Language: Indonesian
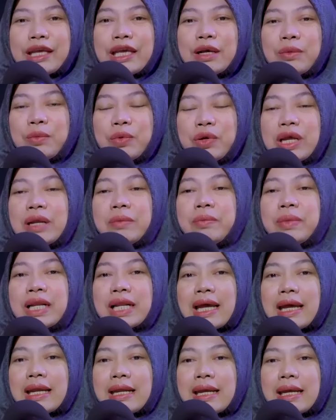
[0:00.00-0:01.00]
kemudian
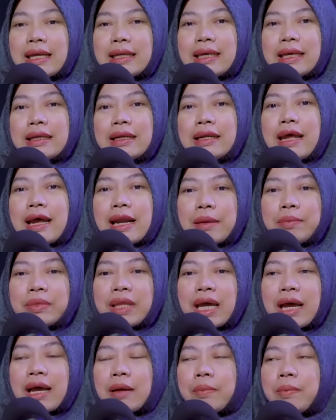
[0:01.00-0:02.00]
pilkadanya dalam
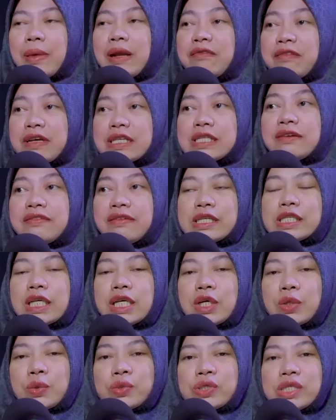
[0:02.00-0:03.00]
tahapan fase-fase
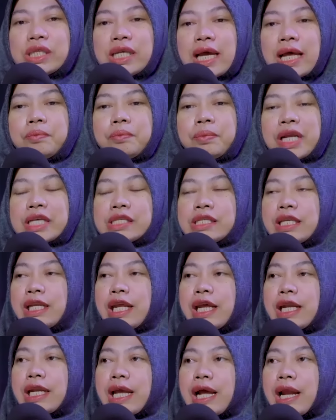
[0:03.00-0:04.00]
krusial,
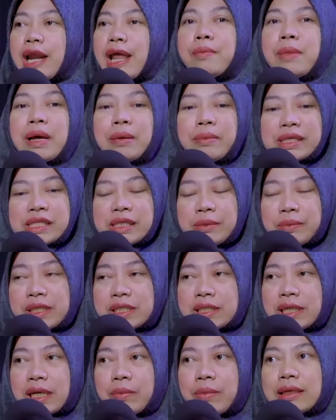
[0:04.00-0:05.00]
presiden yang lama masih
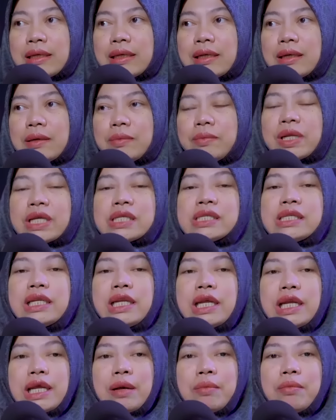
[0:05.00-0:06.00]
menjabat, okay.
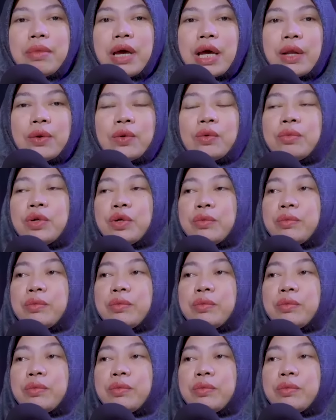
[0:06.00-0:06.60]
presiden yang baru belum